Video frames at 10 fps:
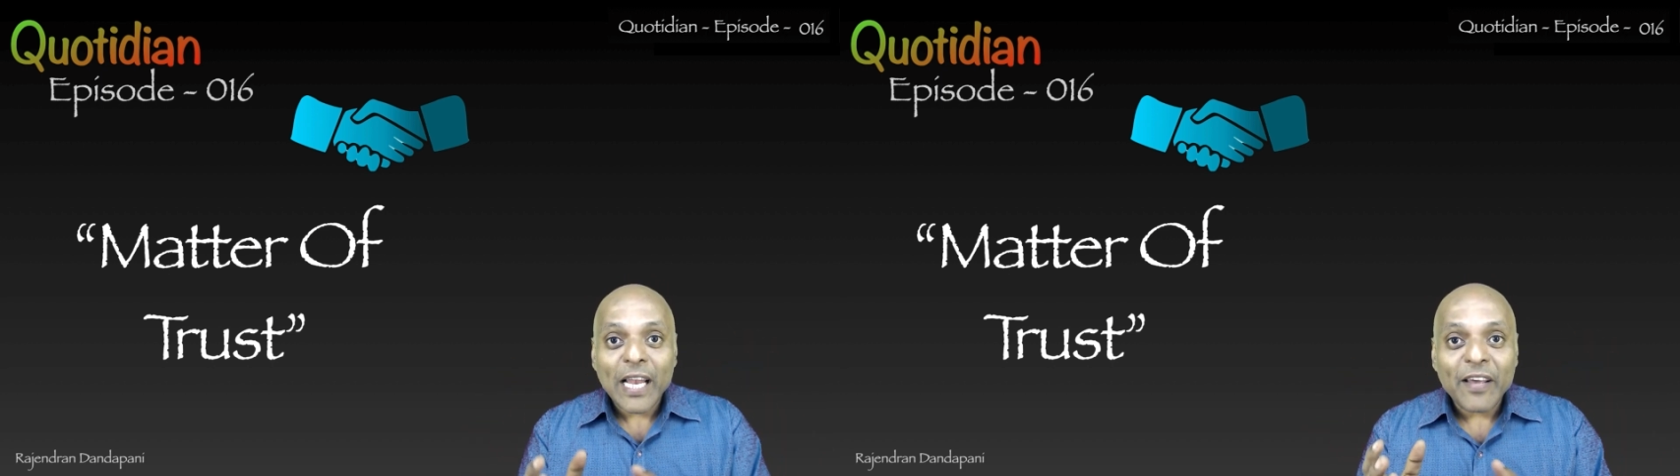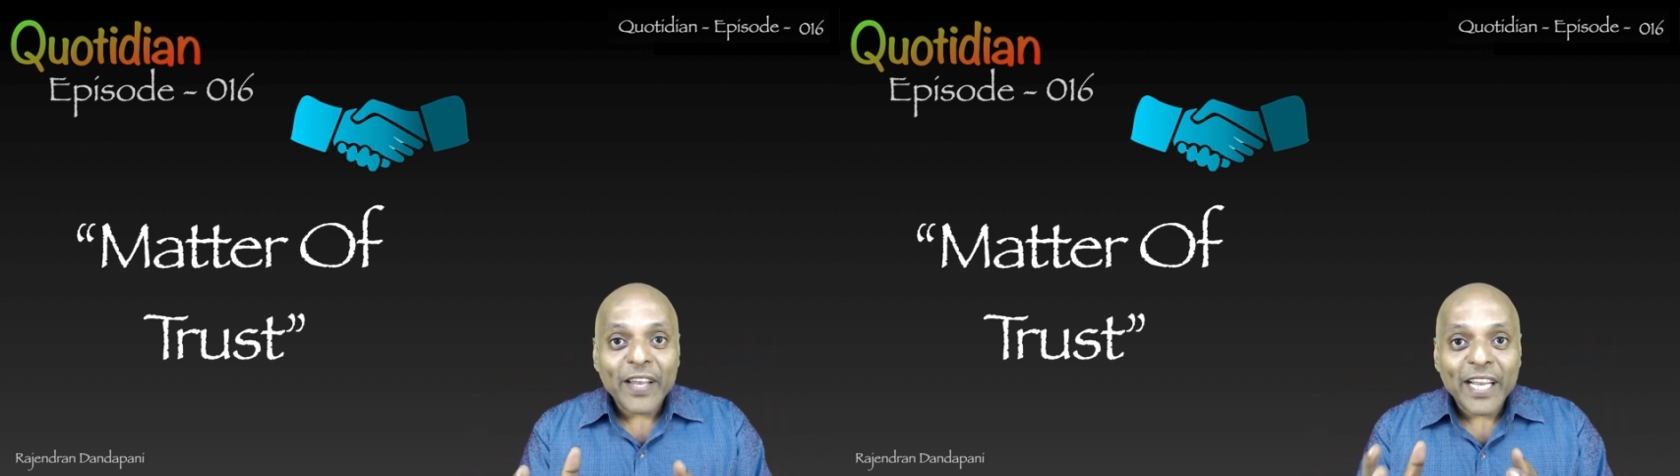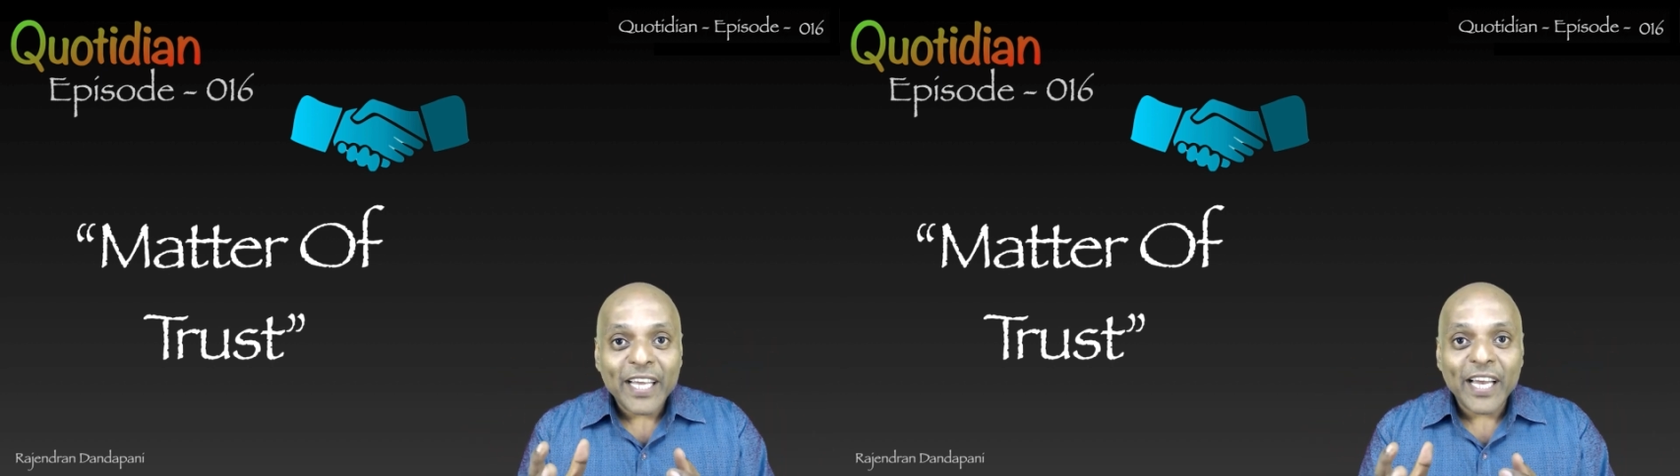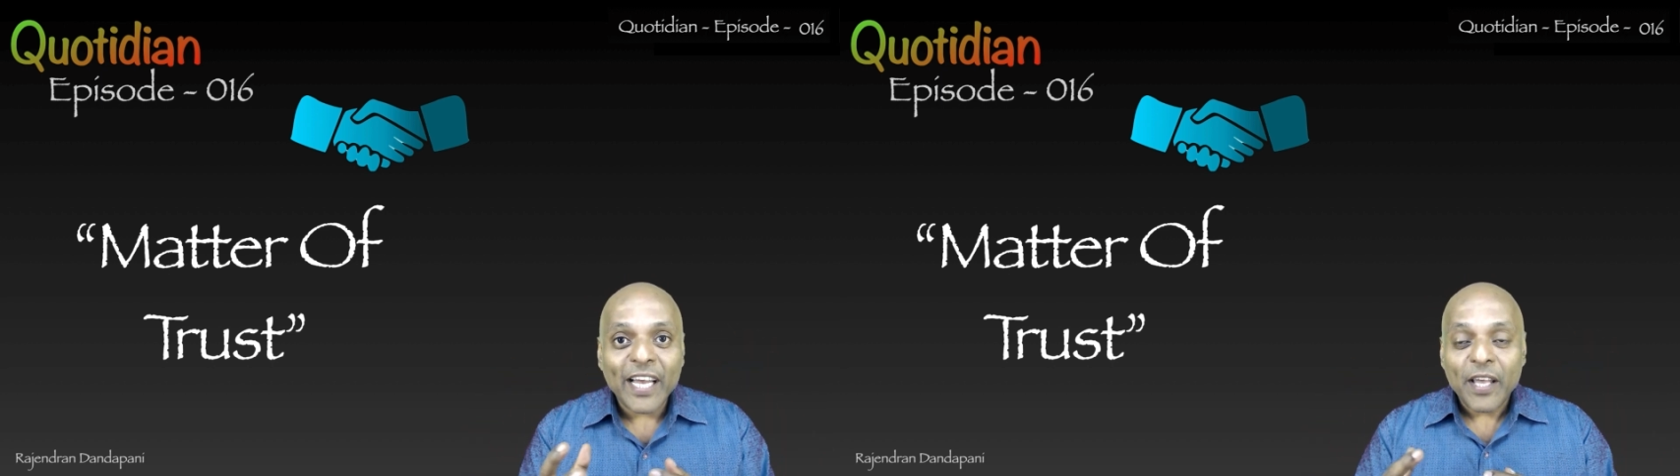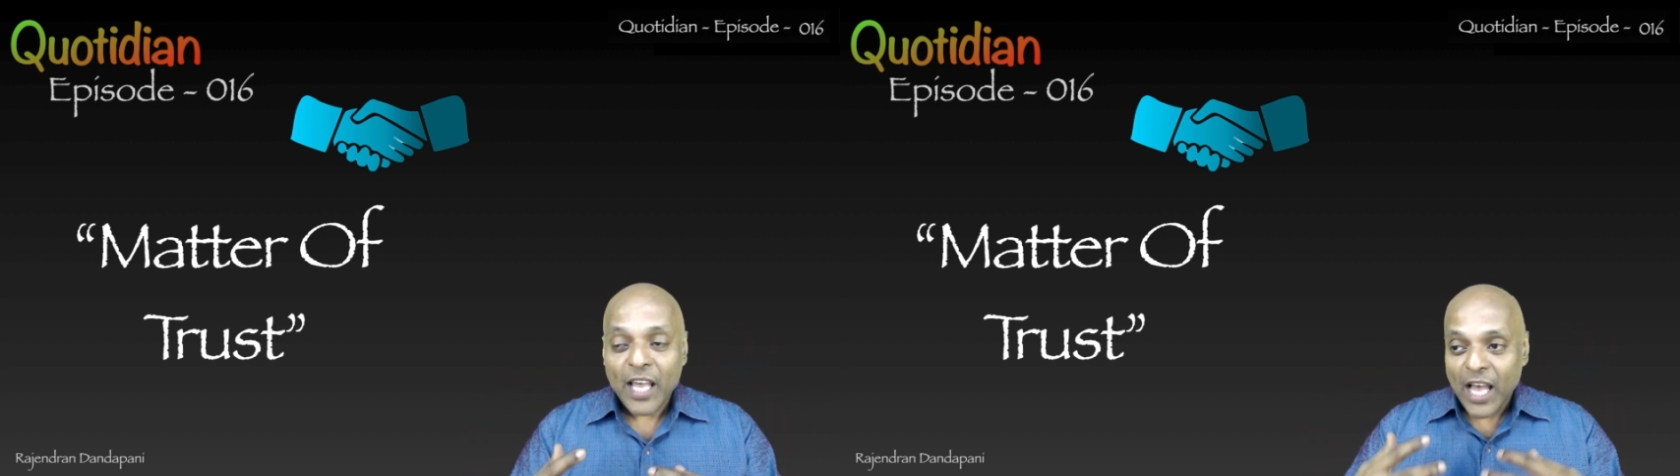மேலே வைக்கிற
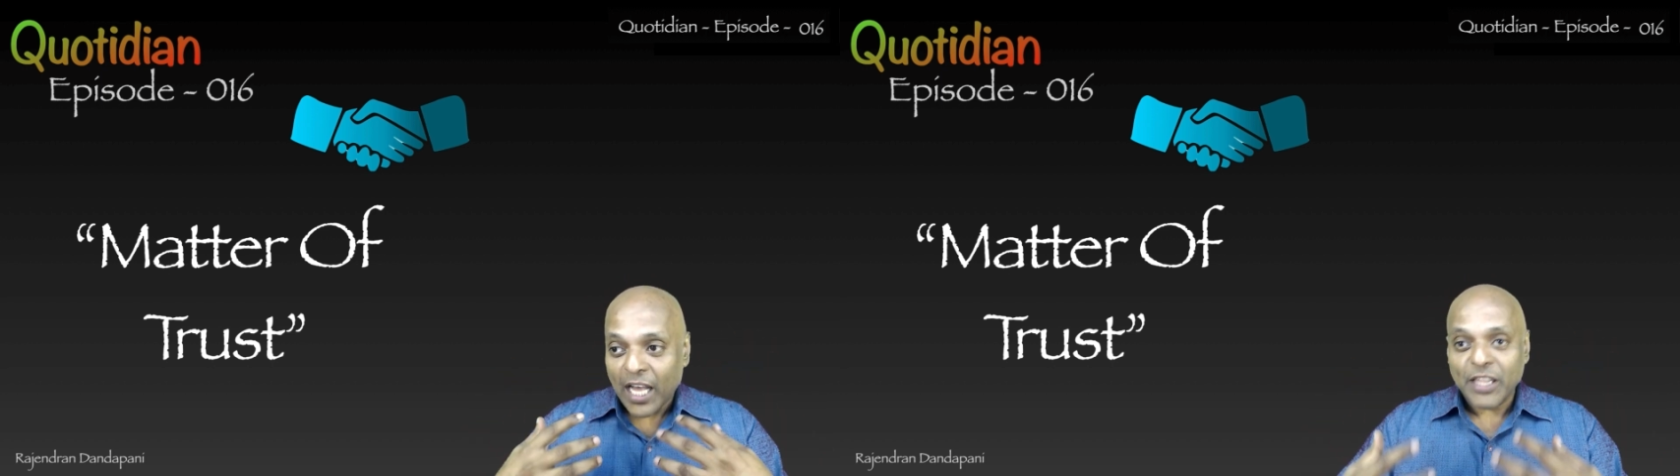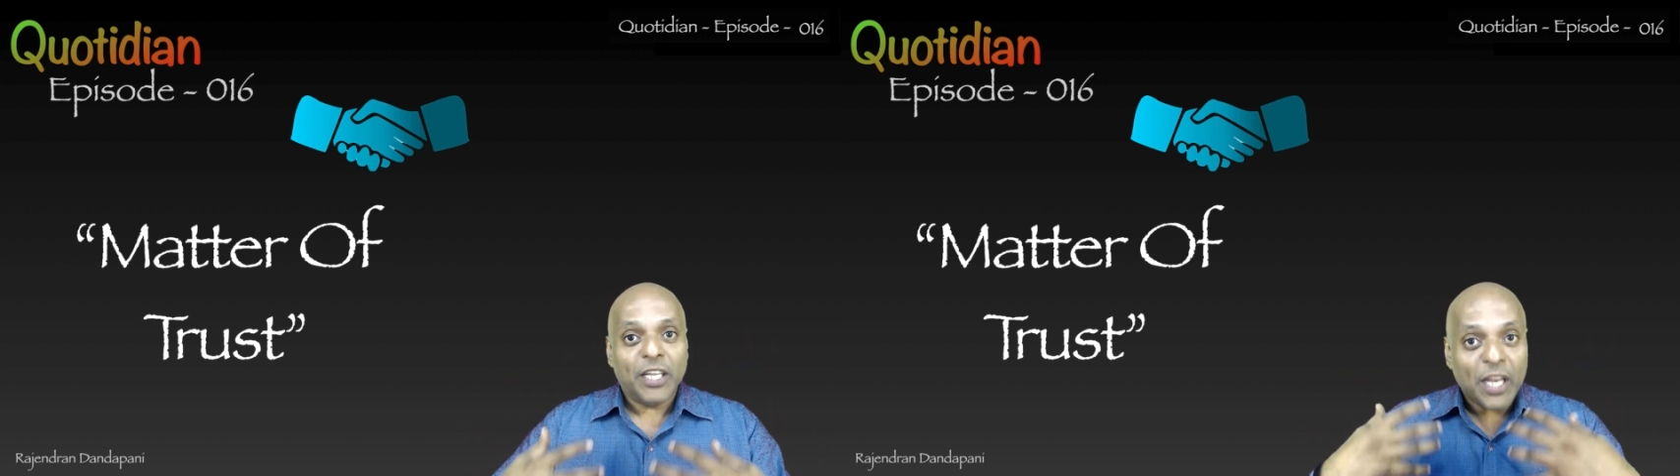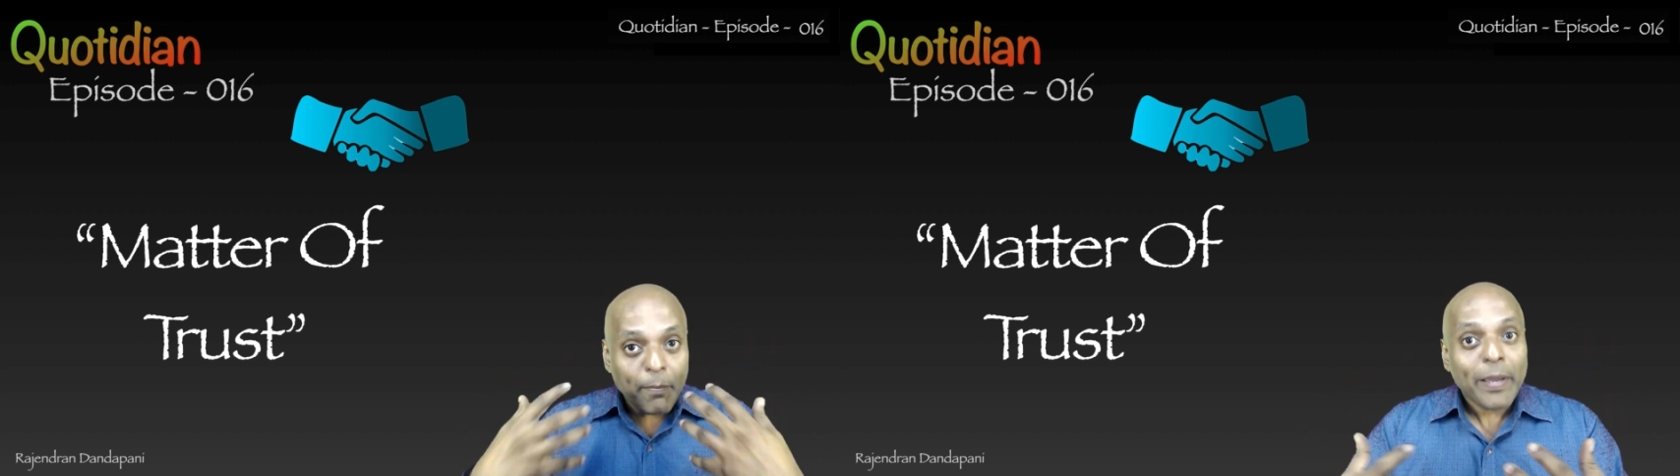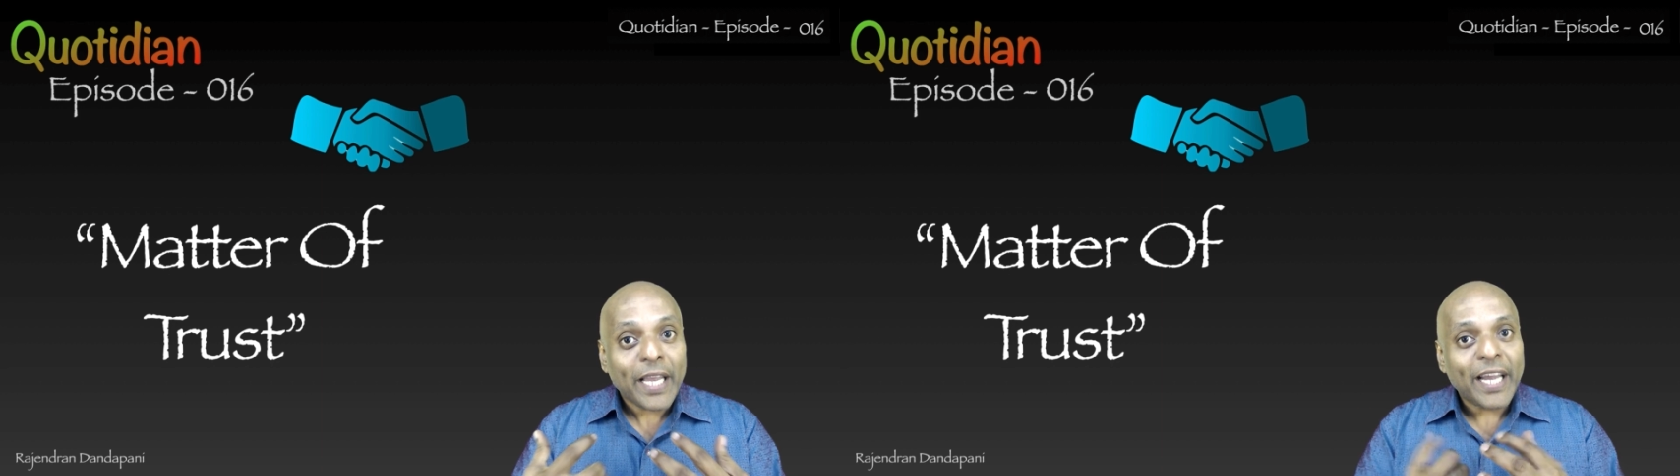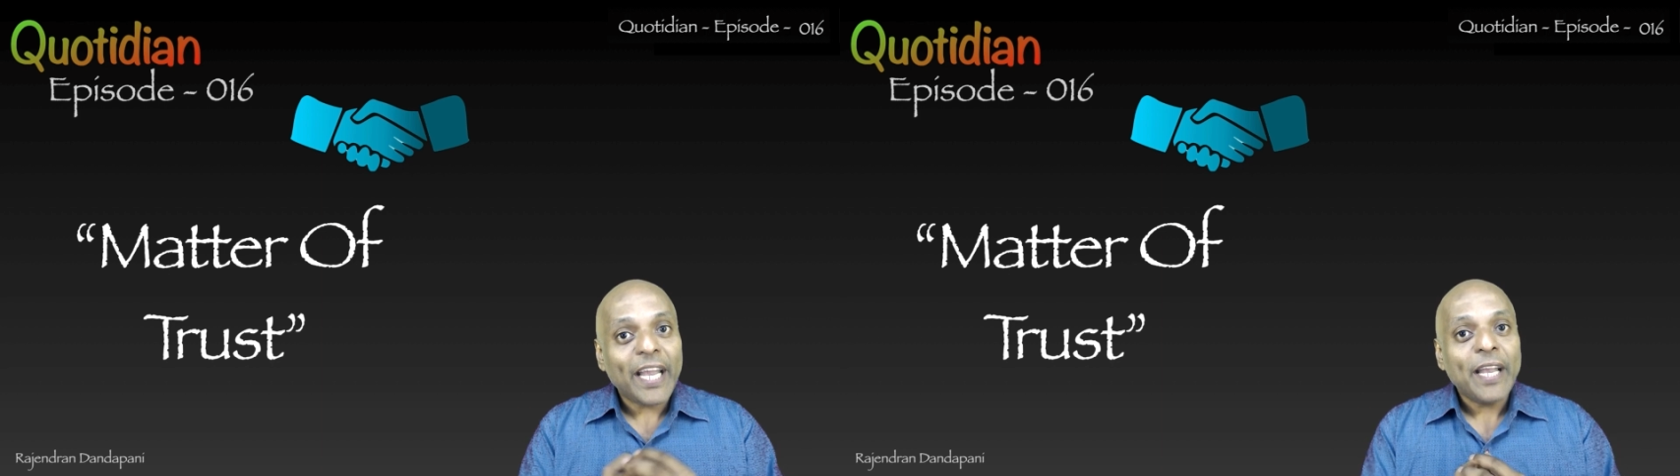அந்த
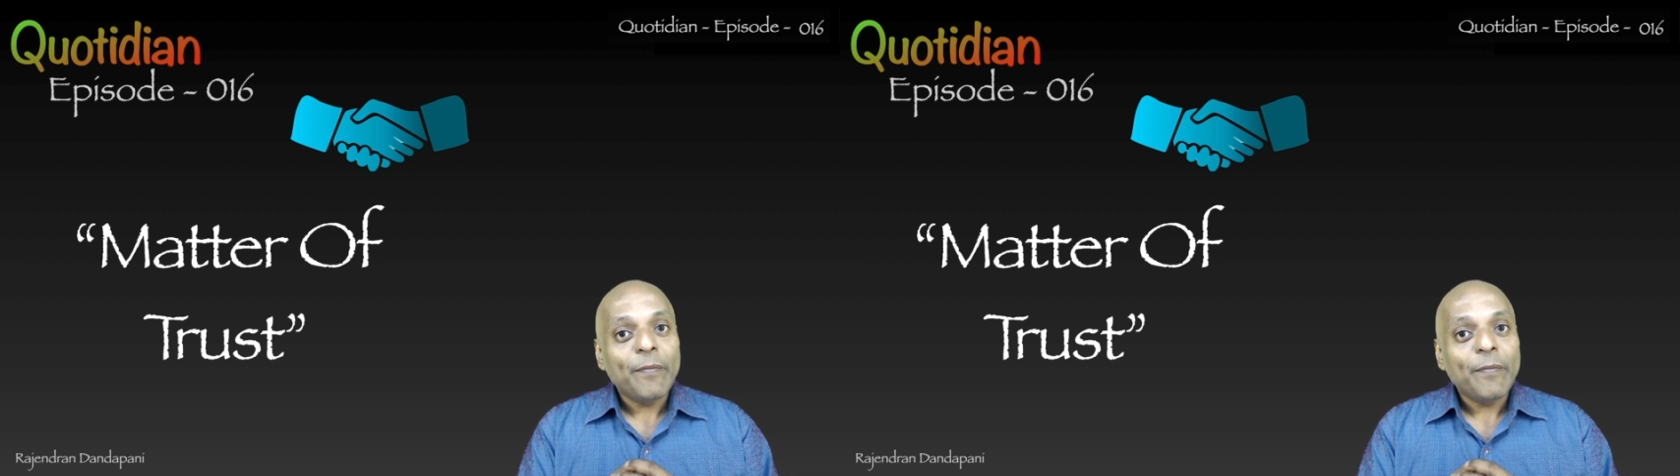நம்பிக்கை